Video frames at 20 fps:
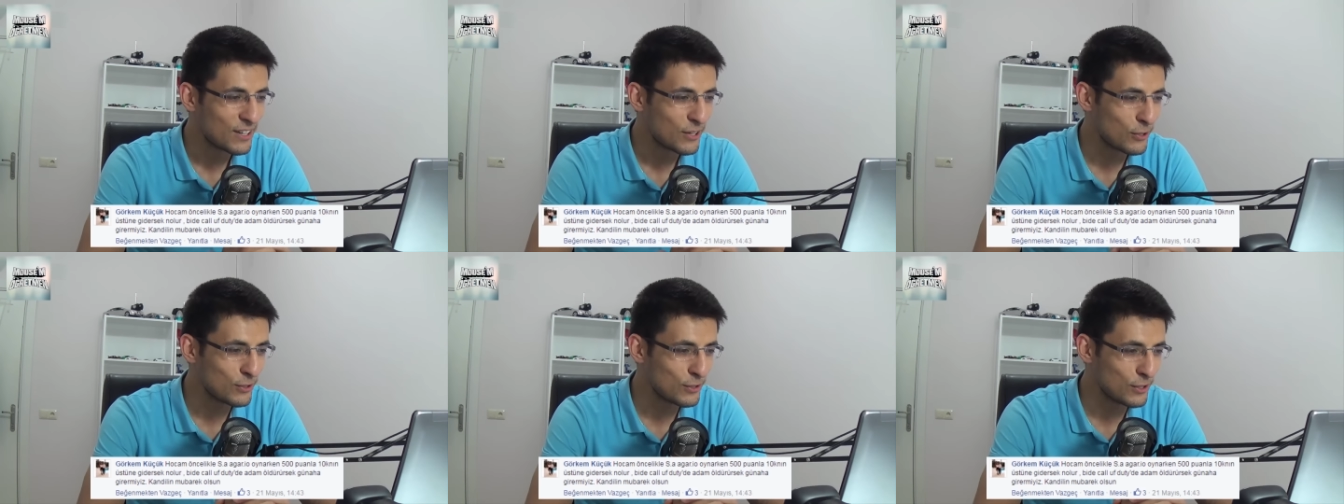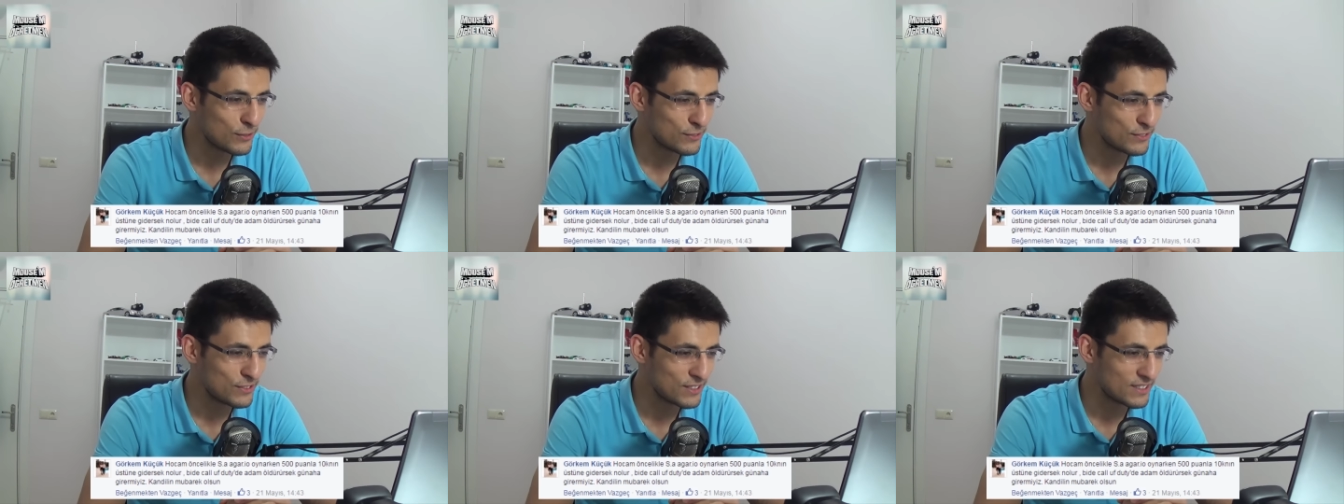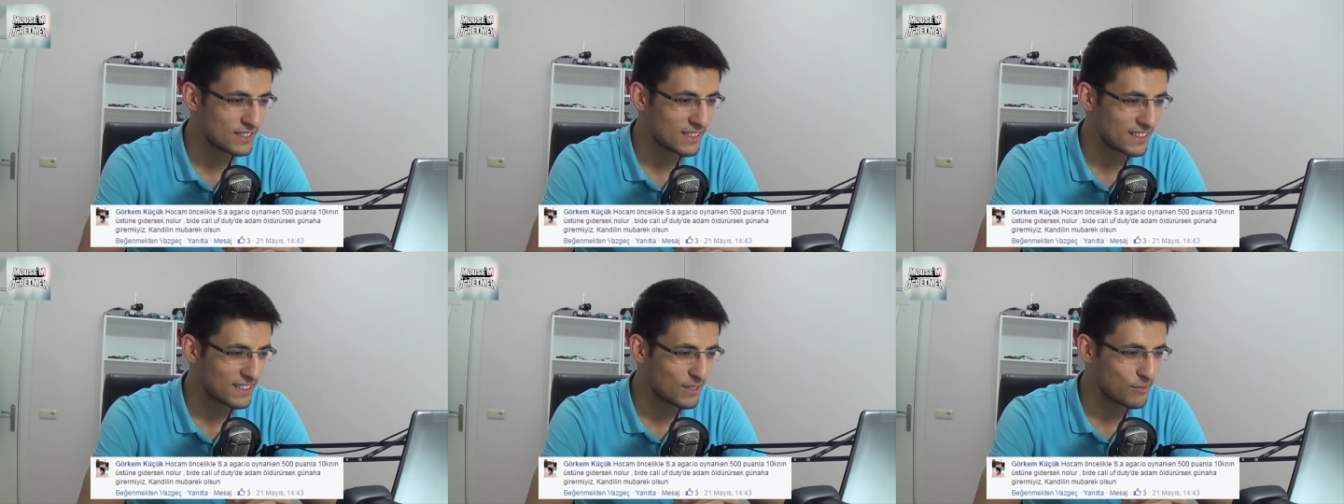Call of Duty
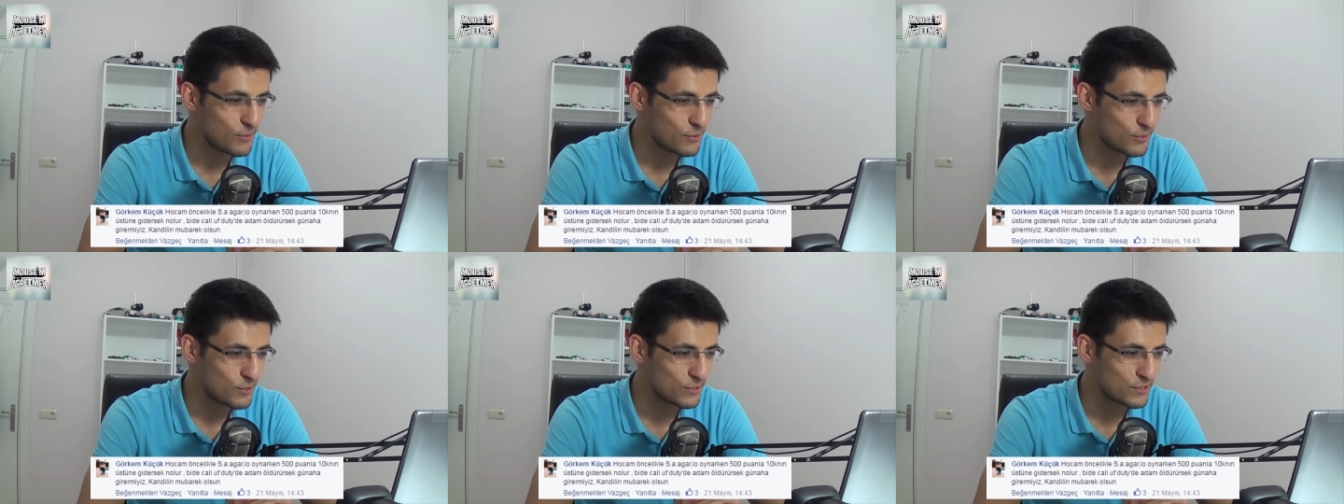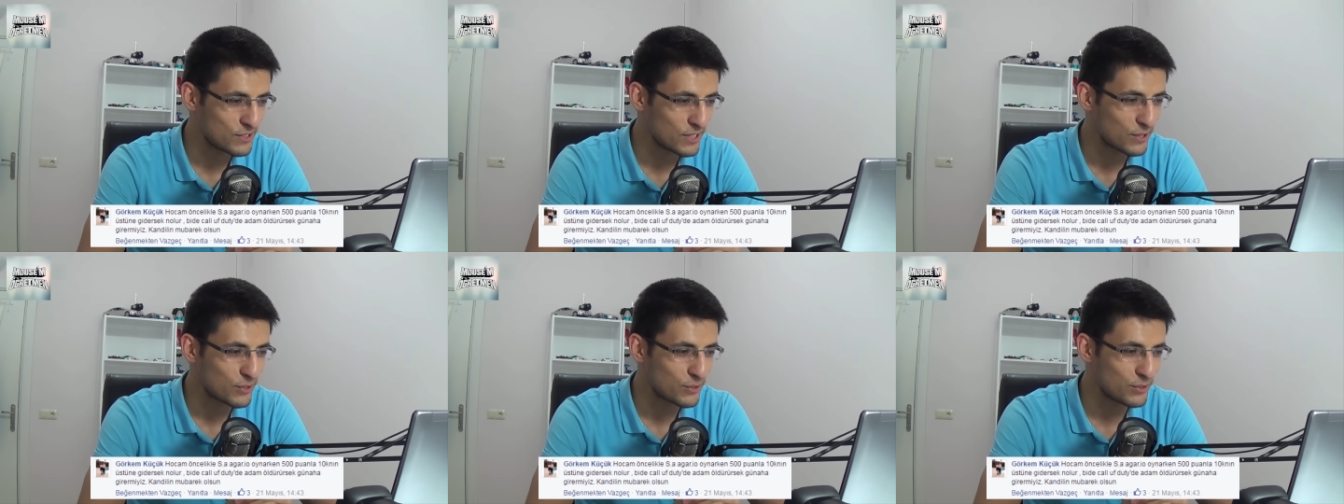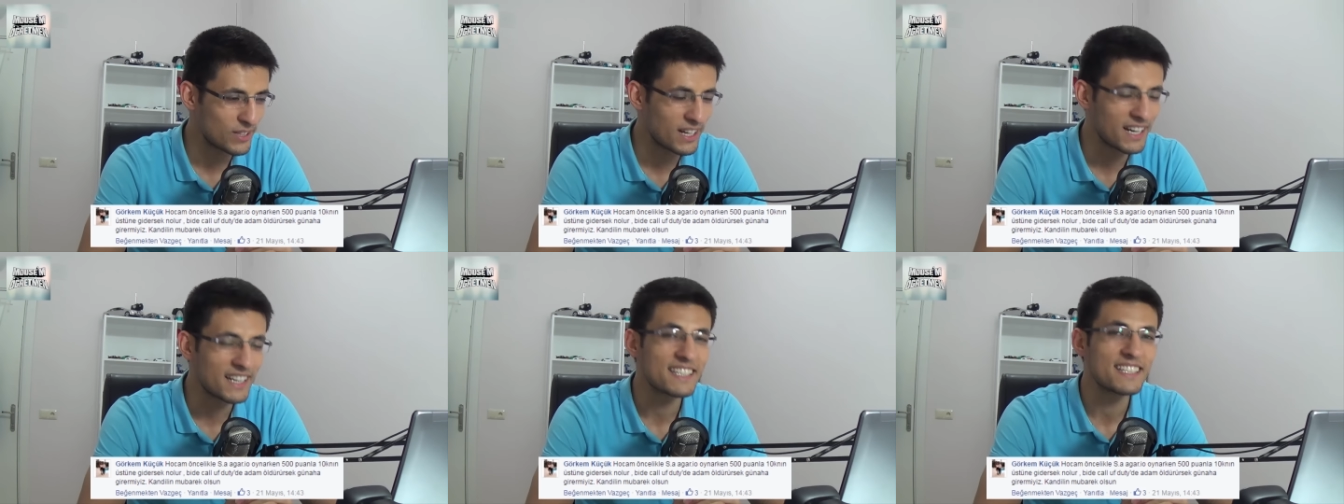adam öldürürsek
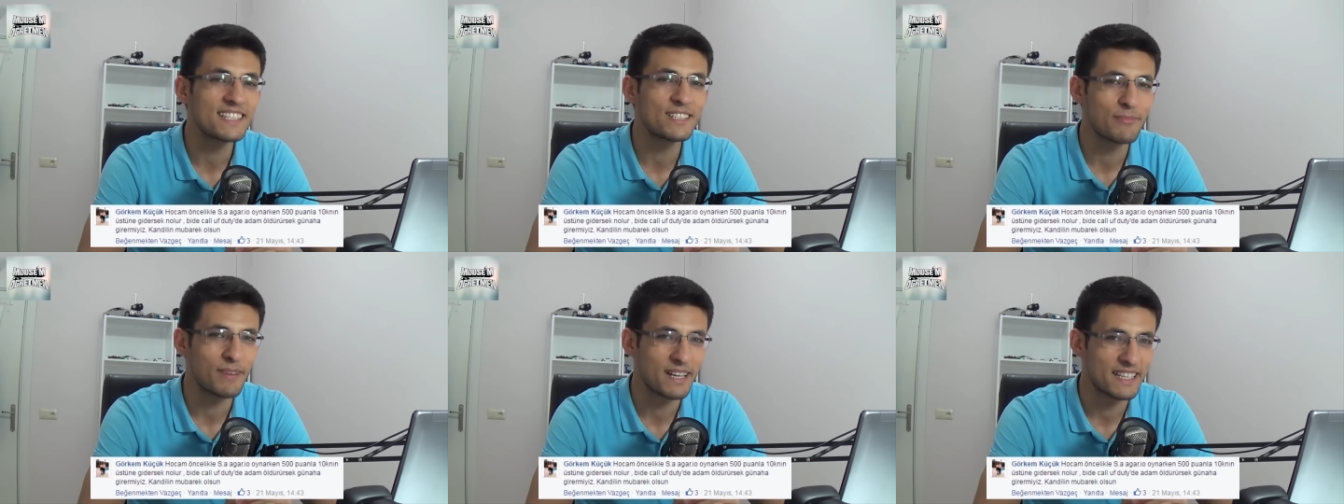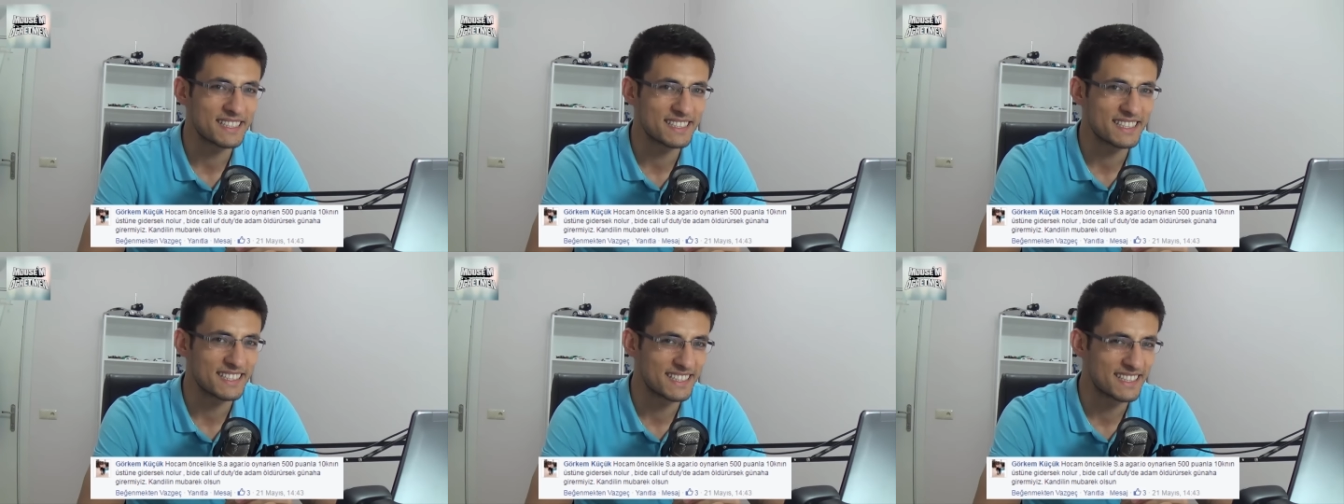günaha girmezsin.